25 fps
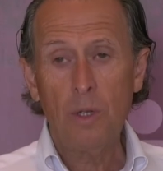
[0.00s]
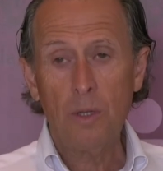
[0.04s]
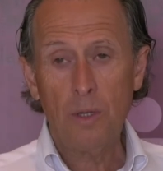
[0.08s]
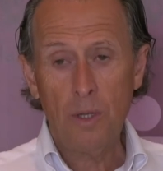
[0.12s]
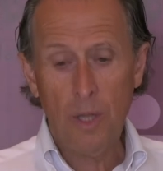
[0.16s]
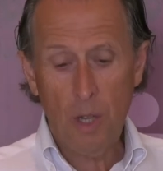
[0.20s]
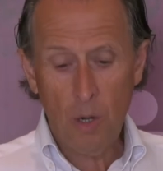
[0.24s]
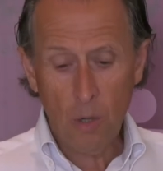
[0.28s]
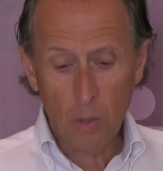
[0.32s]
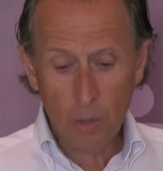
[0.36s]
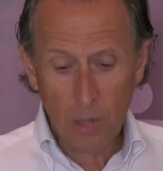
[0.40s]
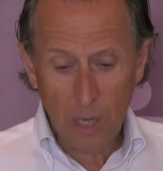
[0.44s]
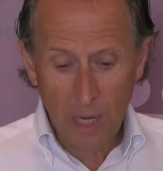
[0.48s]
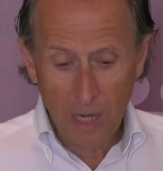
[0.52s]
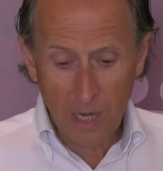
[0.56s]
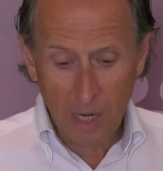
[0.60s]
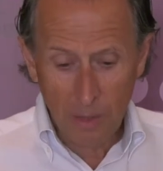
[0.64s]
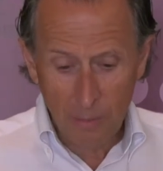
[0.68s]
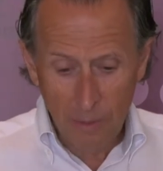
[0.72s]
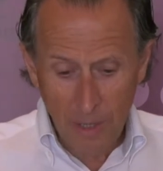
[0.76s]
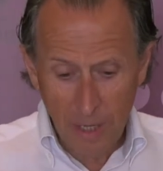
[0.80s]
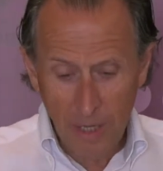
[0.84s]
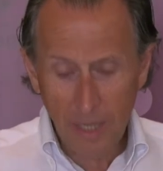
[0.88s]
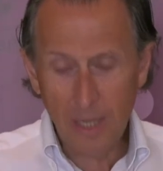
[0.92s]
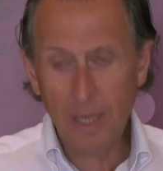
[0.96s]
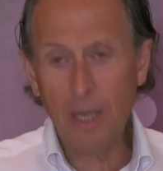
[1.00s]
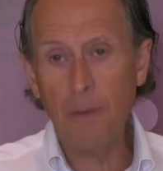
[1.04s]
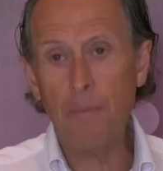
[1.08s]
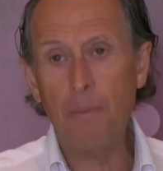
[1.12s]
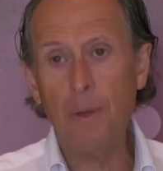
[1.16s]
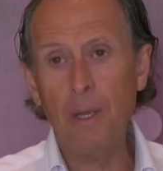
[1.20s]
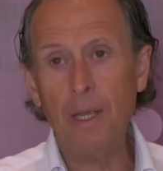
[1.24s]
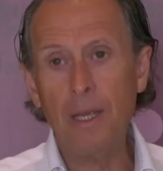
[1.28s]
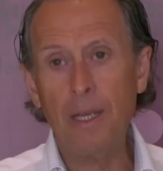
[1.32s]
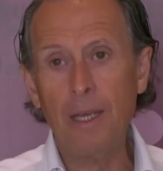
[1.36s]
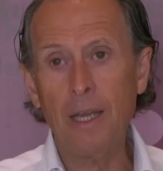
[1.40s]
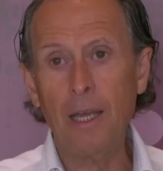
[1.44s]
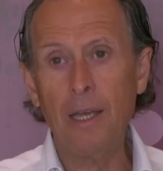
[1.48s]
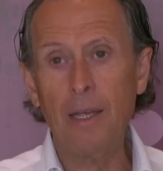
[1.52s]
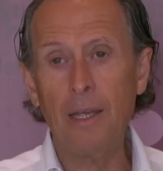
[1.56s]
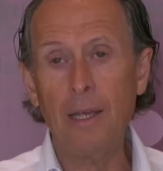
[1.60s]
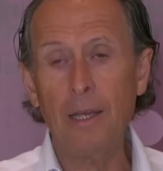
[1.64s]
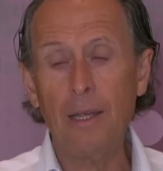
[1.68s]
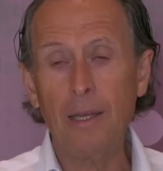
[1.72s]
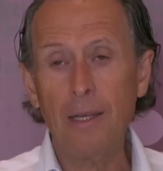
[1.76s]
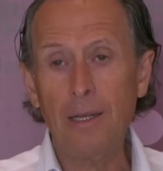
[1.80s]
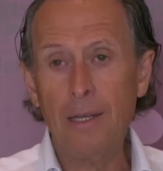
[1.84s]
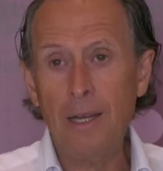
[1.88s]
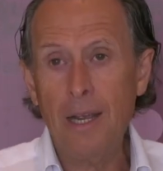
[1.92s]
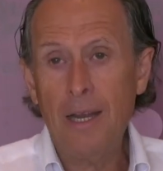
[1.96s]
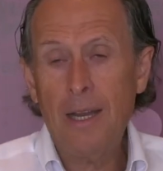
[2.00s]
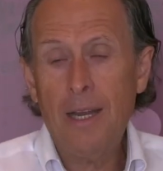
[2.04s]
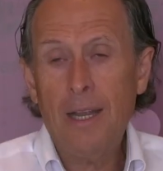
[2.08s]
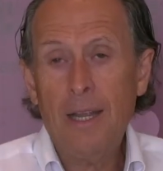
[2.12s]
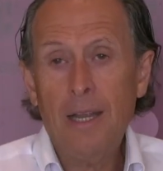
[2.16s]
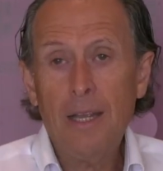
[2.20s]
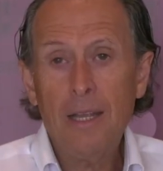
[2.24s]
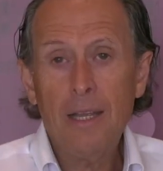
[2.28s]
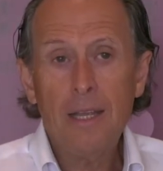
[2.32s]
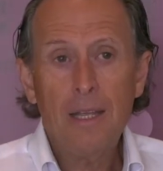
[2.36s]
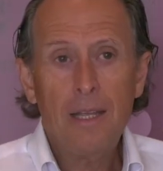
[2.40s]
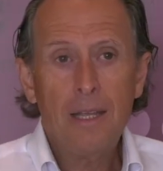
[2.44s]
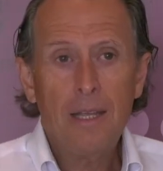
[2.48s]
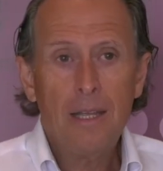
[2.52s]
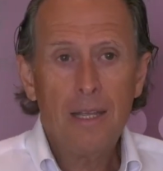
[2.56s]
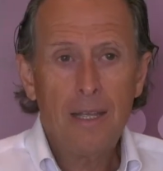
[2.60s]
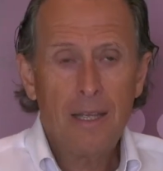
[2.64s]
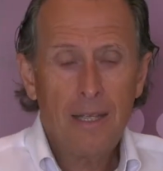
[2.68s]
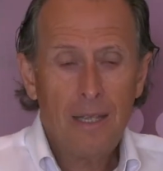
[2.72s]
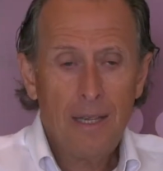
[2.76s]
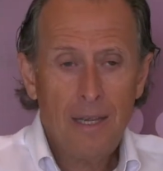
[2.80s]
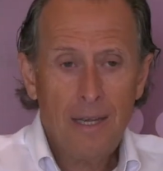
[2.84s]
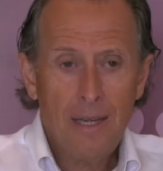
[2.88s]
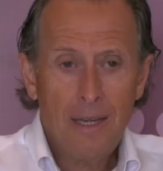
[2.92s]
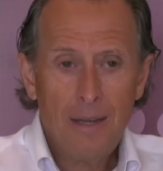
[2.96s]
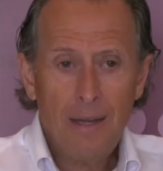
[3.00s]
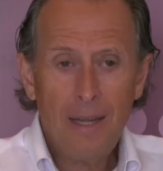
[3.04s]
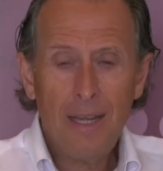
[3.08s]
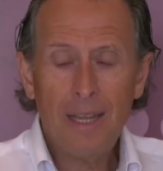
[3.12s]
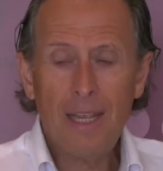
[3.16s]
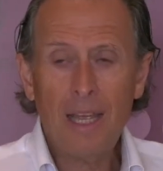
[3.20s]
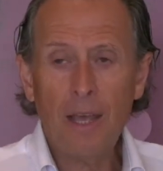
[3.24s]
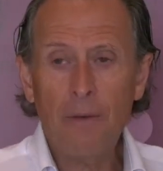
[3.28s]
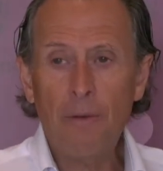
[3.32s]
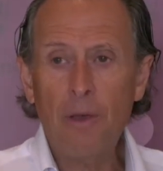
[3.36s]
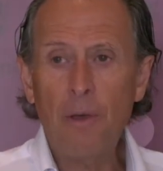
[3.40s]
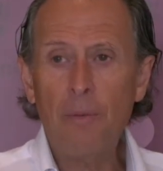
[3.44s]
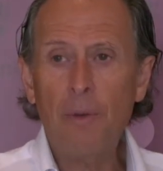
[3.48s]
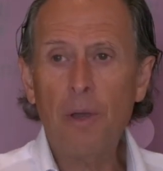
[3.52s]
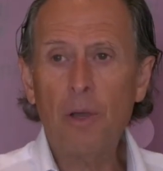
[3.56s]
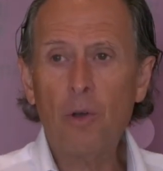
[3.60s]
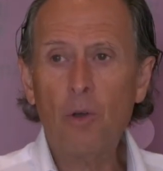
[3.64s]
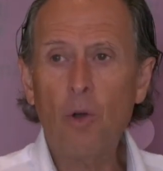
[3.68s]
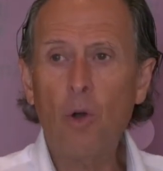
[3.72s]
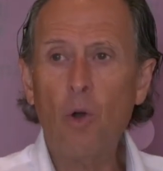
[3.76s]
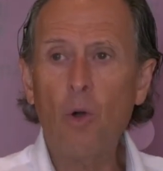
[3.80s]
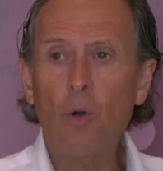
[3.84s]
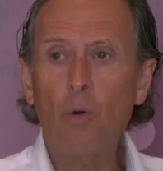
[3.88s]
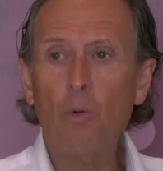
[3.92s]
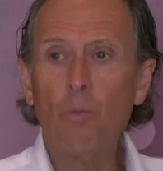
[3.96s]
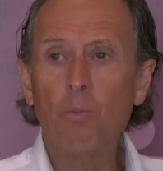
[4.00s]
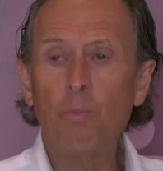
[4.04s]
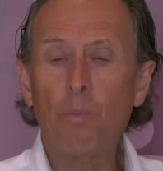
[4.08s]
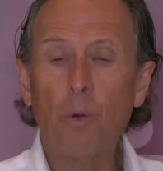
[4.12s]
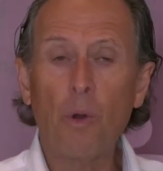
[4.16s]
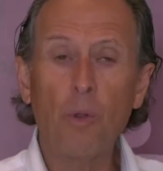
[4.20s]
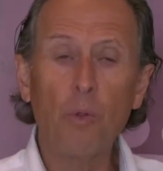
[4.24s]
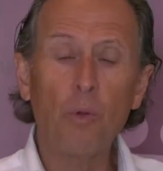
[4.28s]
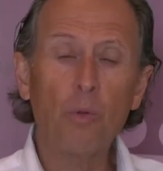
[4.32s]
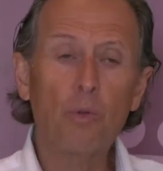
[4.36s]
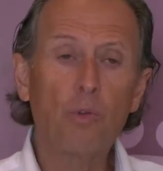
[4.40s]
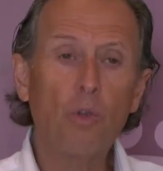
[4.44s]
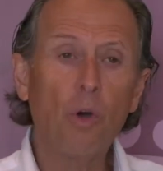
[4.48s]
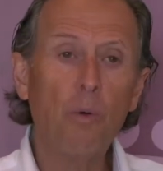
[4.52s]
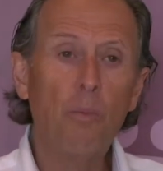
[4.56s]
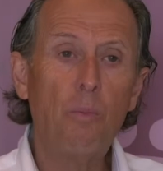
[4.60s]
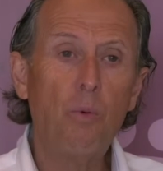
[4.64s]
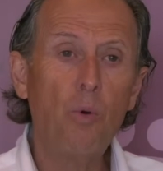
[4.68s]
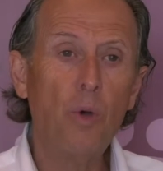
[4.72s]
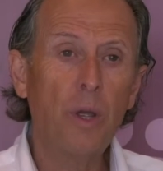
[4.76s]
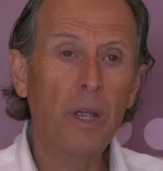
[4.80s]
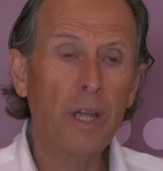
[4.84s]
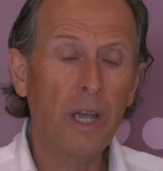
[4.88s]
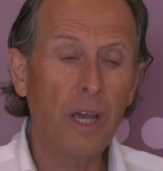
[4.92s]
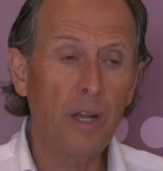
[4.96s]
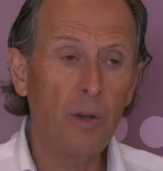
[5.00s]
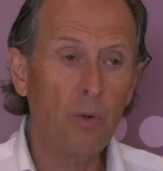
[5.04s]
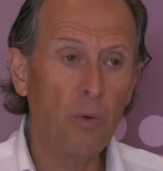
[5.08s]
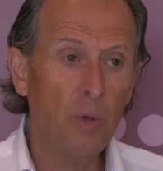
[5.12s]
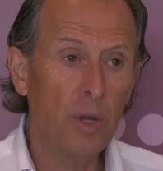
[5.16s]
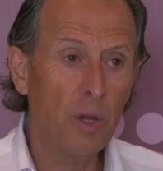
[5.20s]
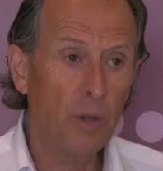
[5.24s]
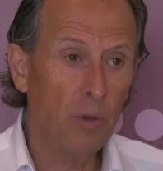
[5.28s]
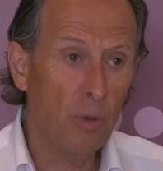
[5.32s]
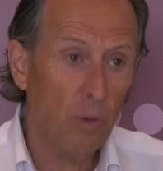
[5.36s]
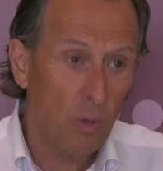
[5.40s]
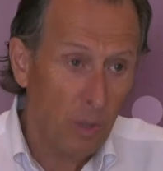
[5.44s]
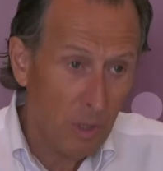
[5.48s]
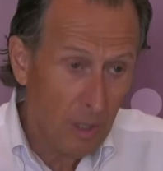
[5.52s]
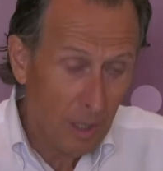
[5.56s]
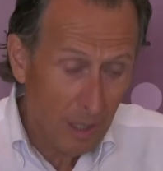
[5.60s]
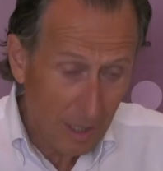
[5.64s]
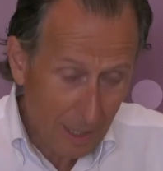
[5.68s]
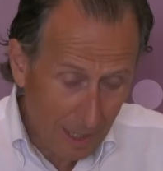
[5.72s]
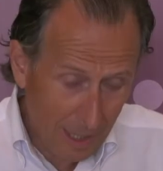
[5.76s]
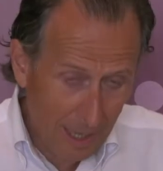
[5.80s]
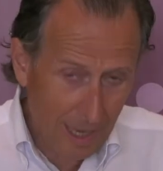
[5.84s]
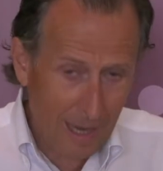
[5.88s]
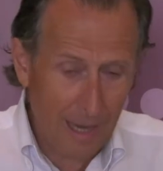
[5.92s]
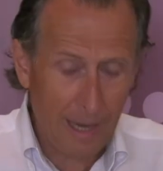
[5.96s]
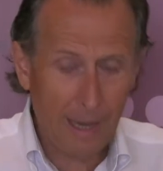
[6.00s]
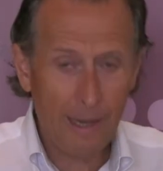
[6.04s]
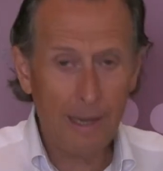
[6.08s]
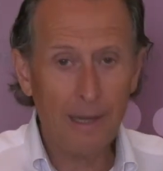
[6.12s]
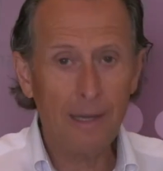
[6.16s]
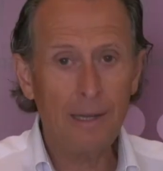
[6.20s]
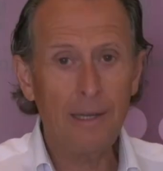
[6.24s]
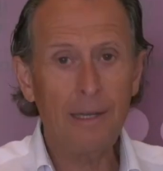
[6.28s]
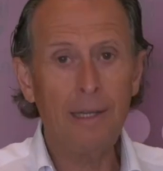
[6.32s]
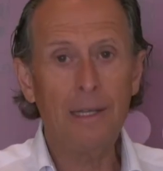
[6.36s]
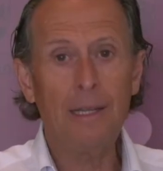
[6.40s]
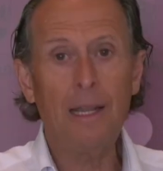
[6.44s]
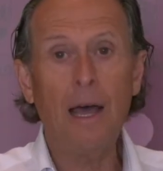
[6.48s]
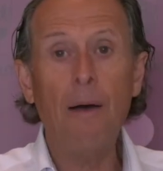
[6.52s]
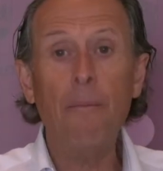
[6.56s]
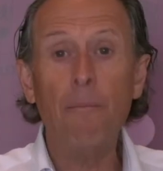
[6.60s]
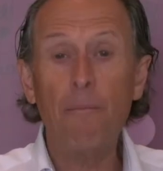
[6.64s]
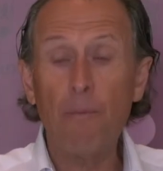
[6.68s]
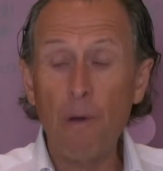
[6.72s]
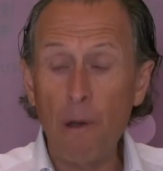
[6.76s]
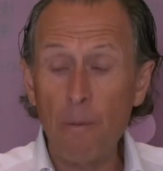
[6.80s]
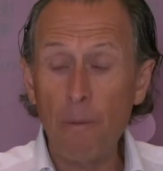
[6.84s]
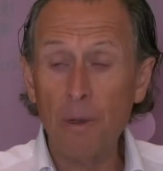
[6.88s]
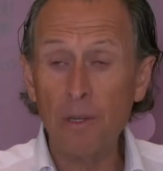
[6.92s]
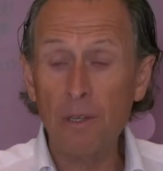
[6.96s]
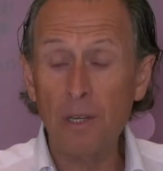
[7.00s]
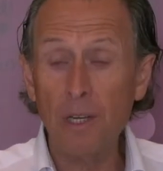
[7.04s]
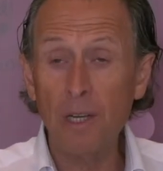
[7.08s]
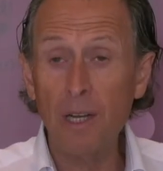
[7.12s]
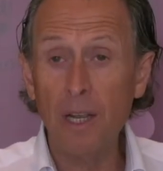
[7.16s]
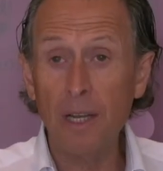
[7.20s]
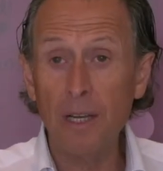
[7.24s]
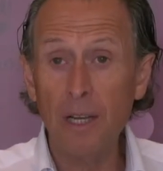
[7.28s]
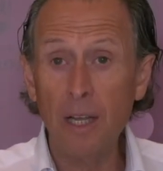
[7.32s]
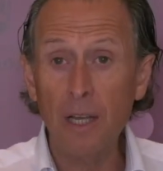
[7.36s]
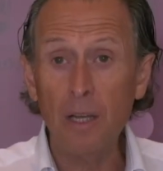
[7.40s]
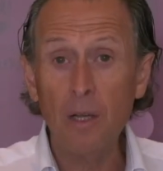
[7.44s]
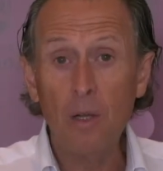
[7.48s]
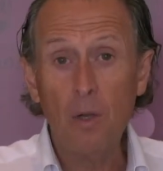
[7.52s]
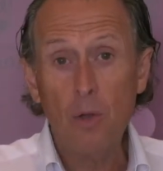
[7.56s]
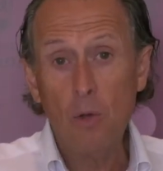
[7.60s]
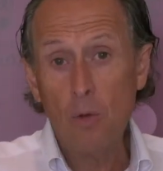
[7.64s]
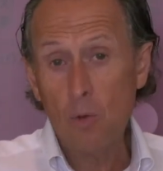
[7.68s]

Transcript: de los árabes y que, y que tiene y, que bebe con productos muy genuinos que dan fama chilana,